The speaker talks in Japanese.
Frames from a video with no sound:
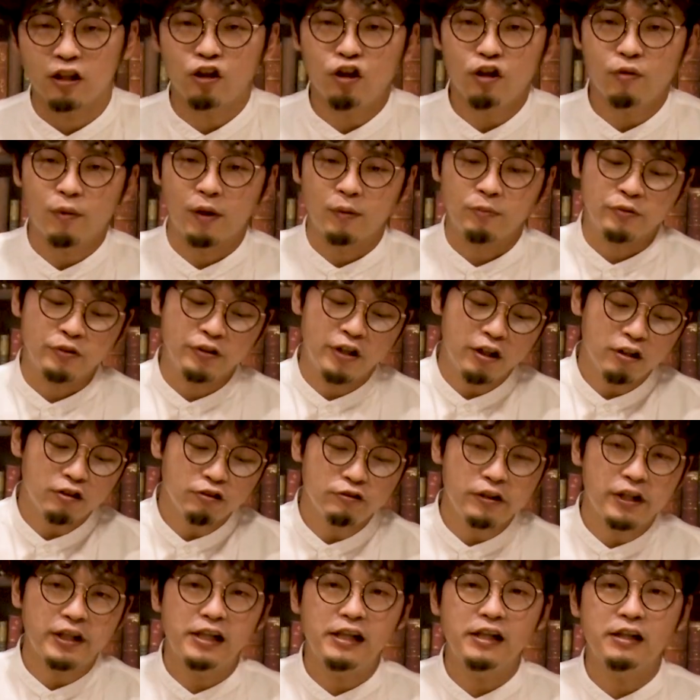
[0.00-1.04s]
例えば胸
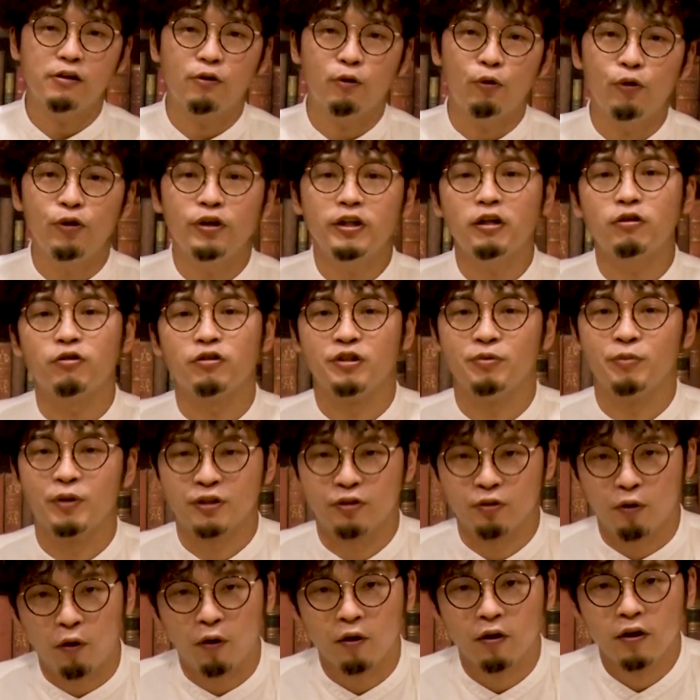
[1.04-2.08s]
の上に置いたとしま
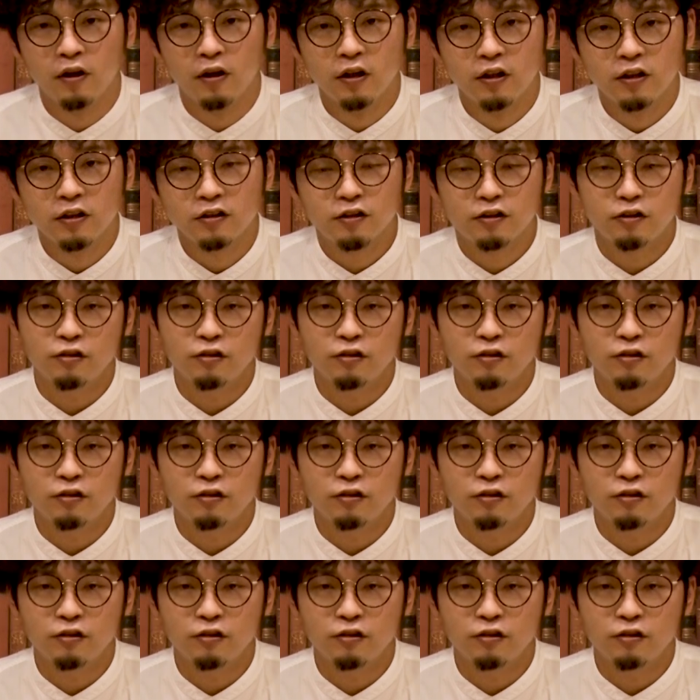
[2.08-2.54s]
しょう。